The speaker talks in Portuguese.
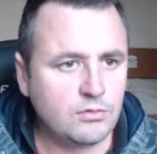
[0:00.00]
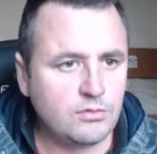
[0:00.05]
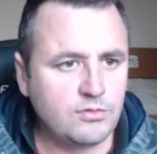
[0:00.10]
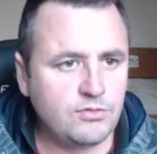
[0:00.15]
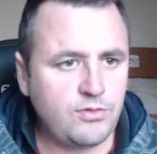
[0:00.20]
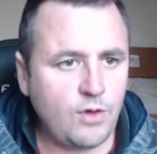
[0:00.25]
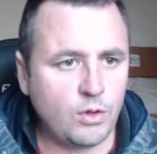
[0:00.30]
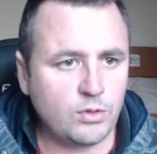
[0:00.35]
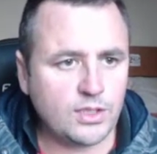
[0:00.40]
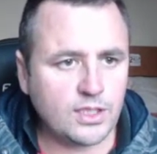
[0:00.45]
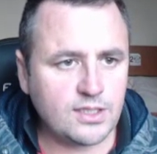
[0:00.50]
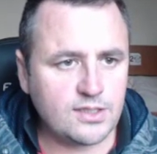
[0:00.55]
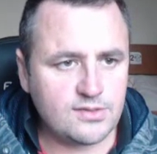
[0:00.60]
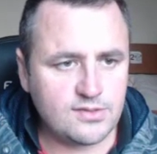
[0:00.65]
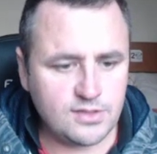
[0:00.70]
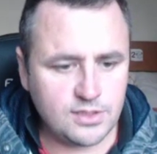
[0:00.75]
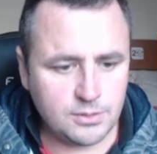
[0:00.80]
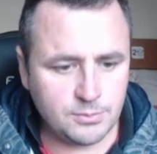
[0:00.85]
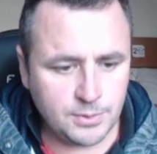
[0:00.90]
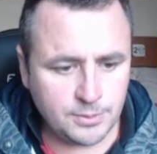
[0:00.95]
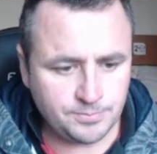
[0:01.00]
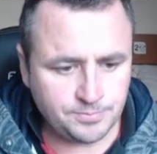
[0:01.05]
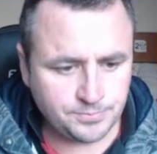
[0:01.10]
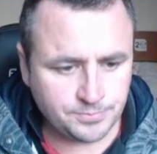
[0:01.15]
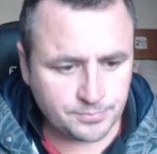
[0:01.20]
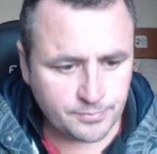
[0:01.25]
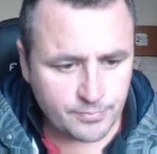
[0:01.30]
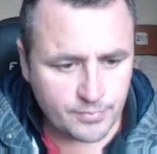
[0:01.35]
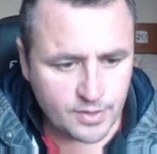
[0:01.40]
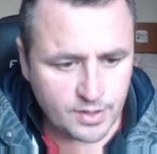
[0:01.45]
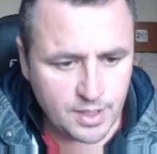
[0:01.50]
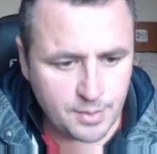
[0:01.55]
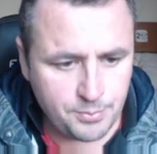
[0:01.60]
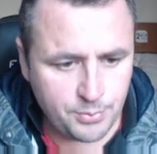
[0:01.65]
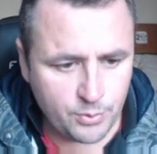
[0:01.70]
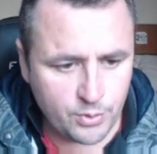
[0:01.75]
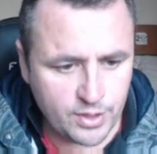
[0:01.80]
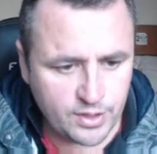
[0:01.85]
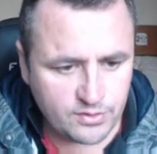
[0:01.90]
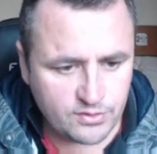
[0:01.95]
Volta aqui em cima.
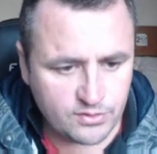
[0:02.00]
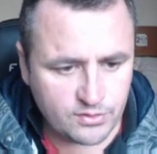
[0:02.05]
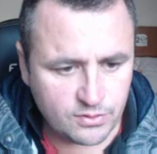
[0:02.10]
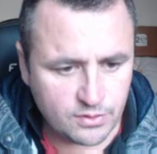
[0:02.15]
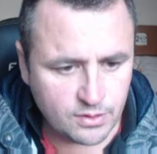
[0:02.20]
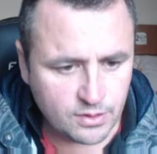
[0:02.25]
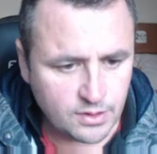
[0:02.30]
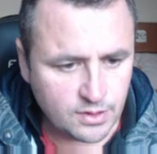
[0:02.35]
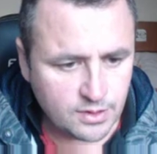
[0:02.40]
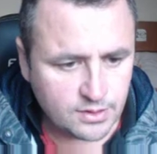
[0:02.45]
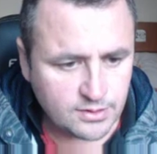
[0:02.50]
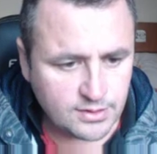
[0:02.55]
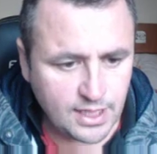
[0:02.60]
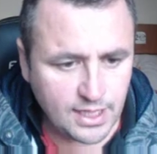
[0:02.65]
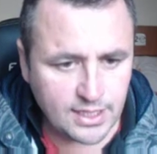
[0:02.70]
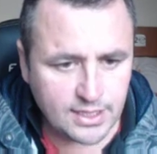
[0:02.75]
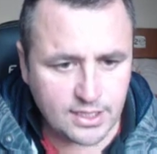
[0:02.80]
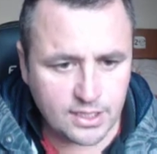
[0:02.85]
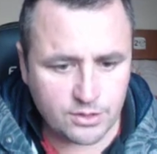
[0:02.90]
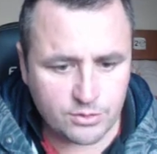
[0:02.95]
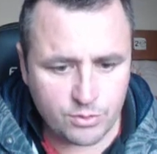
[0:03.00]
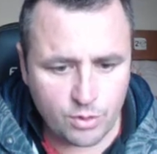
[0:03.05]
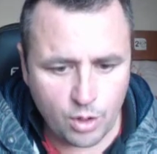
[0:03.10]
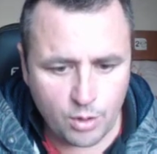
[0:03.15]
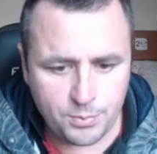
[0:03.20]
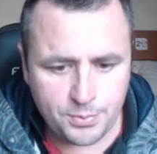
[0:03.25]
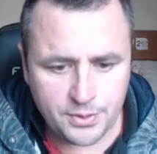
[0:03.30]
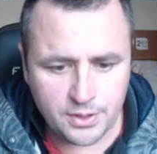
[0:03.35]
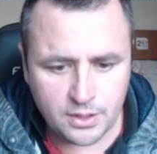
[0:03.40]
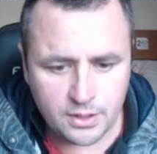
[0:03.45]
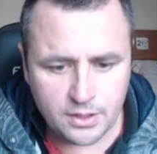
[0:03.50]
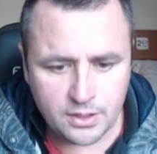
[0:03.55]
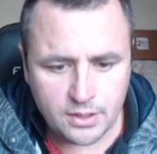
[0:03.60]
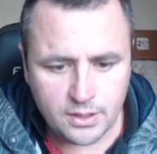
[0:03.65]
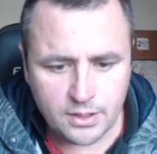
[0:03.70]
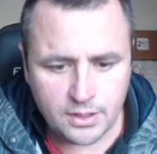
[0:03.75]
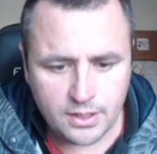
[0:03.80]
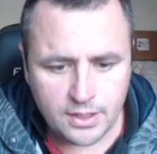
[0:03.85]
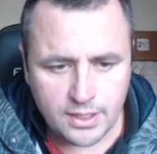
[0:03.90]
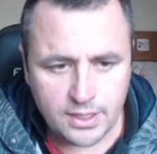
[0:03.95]
Depois, Telegram Group,
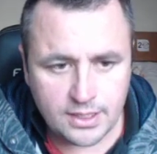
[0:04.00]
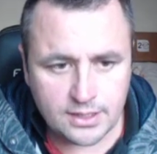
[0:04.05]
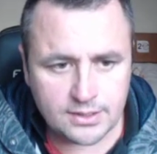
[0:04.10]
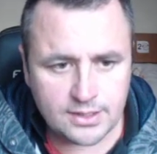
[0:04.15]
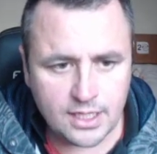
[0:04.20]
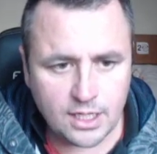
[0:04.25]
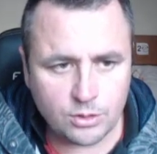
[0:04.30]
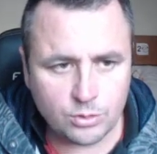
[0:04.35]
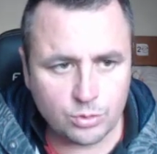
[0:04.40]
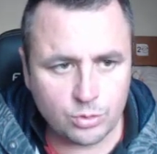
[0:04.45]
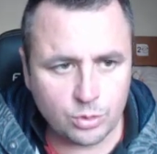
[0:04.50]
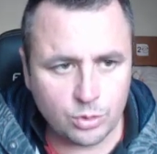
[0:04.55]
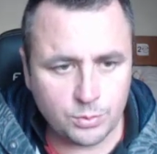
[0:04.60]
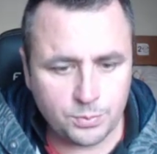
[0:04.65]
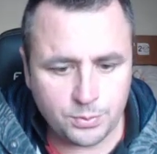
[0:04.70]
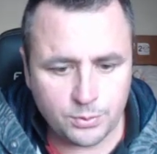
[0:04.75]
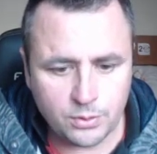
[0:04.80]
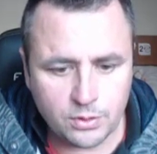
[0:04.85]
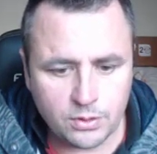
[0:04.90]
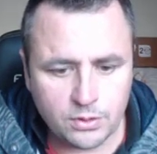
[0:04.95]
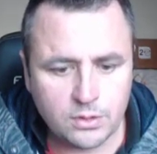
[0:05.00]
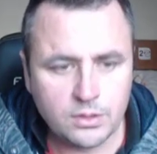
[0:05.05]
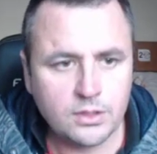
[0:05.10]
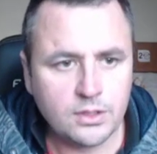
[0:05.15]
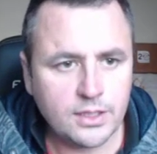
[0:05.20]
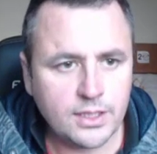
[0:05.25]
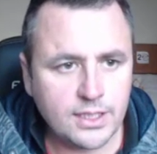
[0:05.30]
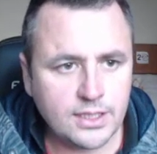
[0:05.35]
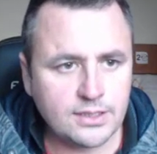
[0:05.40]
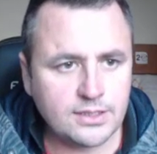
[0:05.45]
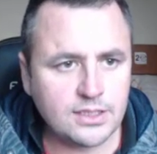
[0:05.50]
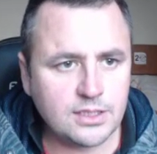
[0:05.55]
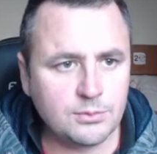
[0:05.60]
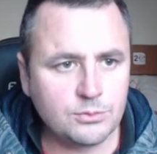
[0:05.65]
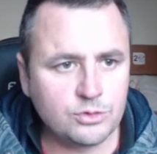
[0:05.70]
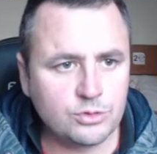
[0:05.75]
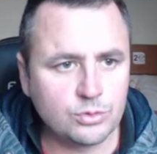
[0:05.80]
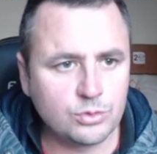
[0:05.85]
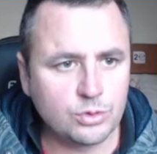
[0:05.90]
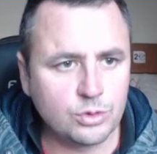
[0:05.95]
entrar no grupo.
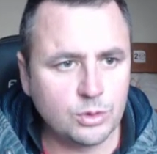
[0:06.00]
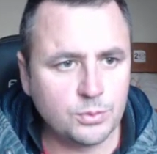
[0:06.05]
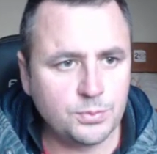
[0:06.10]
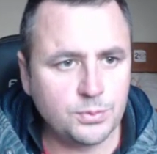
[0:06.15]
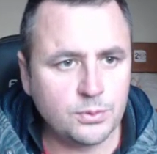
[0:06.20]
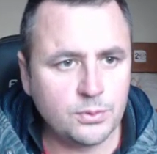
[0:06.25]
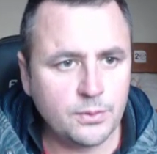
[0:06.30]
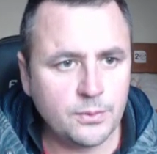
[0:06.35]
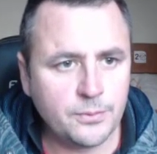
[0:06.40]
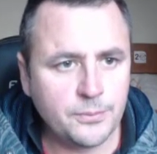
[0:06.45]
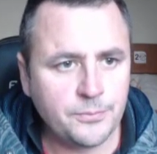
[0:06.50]
Entramos no grupo.